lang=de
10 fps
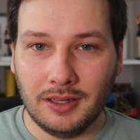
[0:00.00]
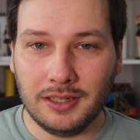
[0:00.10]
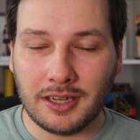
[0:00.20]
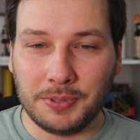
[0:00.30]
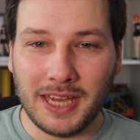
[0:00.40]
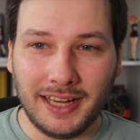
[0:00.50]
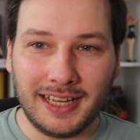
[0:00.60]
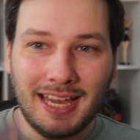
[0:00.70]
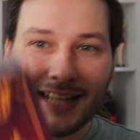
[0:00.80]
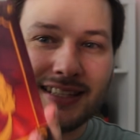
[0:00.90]
Ich habe hier
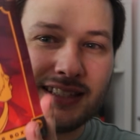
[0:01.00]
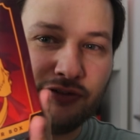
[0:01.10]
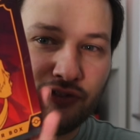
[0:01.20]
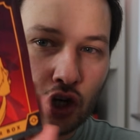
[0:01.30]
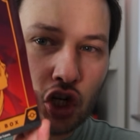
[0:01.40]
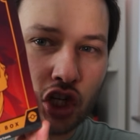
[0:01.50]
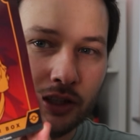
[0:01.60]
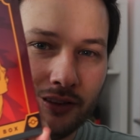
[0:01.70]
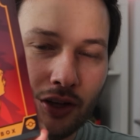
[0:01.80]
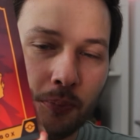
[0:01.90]
eine ganz
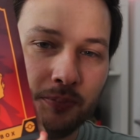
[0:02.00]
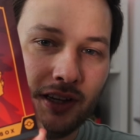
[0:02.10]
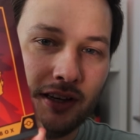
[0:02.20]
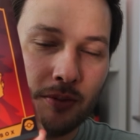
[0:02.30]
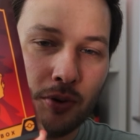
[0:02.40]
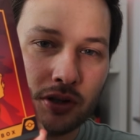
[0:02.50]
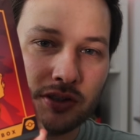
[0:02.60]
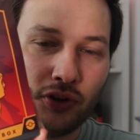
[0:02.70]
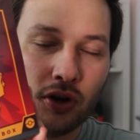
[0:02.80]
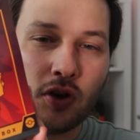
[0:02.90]
frische
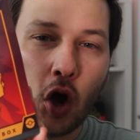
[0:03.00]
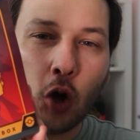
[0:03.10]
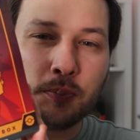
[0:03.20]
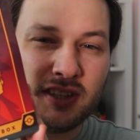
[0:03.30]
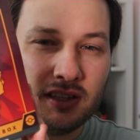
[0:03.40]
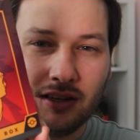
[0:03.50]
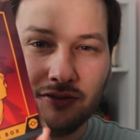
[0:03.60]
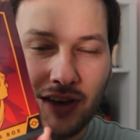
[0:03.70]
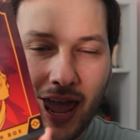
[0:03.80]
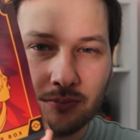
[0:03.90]
Top-Trainerbox von Obsidian
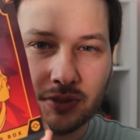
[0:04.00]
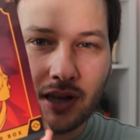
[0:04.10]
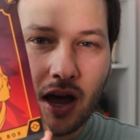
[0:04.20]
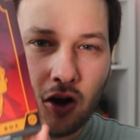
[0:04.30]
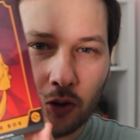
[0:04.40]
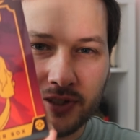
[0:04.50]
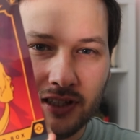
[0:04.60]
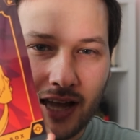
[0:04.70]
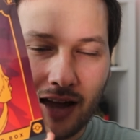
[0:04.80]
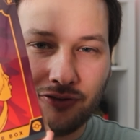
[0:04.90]
Flames,
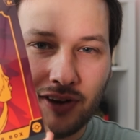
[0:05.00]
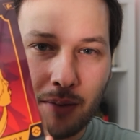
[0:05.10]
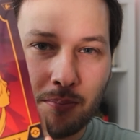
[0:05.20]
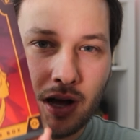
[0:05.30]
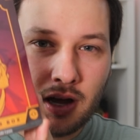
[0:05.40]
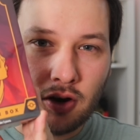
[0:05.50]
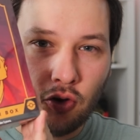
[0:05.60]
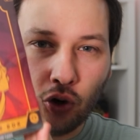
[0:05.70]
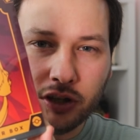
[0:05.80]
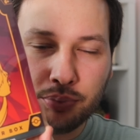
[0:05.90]
Obsidian Flammen,
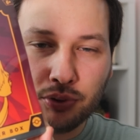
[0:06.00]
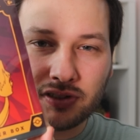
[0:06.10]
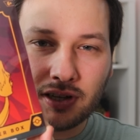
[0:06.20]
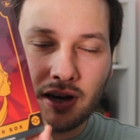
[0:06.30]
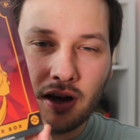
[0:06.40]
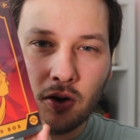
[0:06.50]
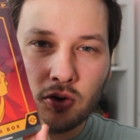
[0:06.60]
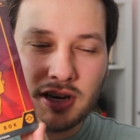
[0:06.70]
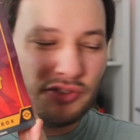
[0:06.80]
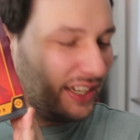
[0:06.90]
neun Booster
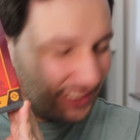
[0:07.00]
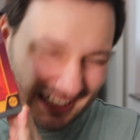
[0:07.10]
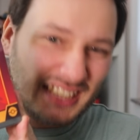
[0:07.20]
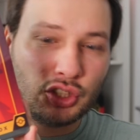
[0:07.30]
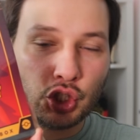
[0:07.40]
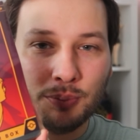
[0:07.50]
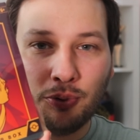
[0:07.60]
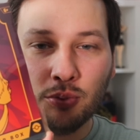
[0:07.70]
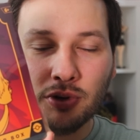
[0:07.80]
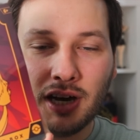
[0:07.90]
und eine fantastische
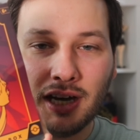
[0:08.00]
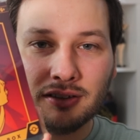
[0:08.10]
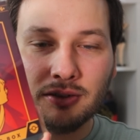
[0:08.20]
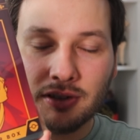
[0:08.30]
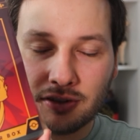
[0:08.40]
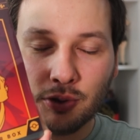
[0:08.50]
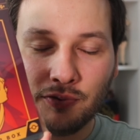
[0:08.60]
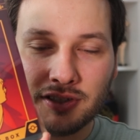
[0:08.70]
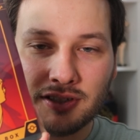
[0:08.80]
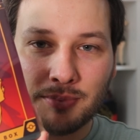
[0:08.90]
Promokarte. Und das
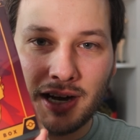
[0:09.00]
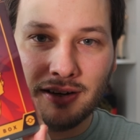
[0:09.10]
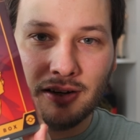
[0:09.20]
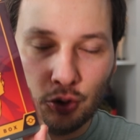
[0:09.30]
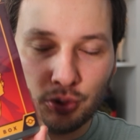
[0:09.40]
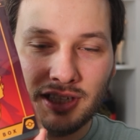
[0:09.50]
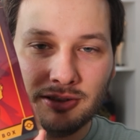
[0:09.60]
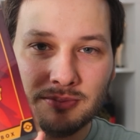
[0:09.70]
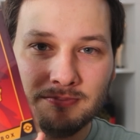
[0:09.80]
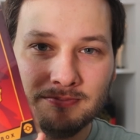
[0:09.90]
gucken wir uns jetzt mal an. Los geht's.